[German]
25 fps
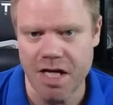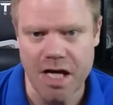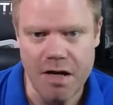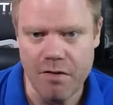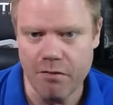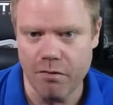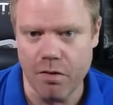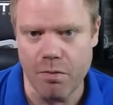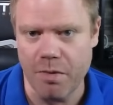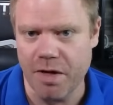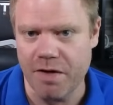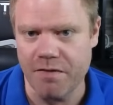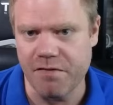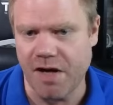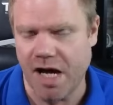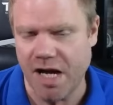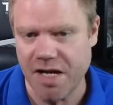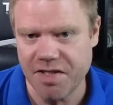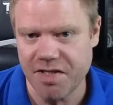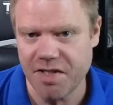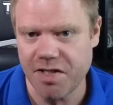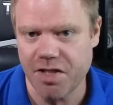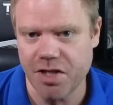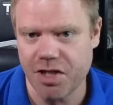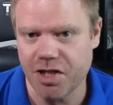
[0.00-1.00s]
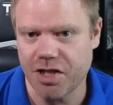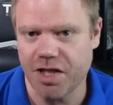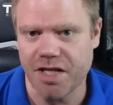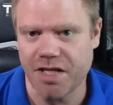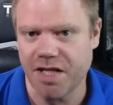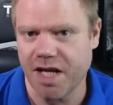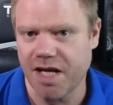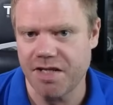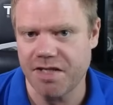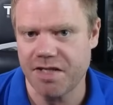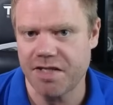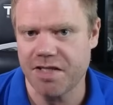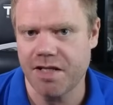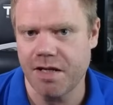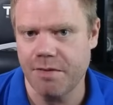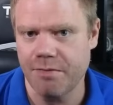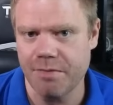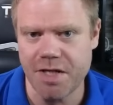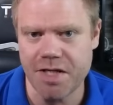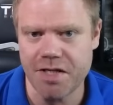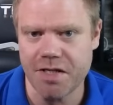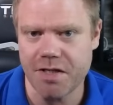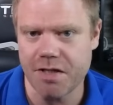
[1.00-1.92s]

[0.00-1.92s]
wo man weiß, die steht rechts der Mitte,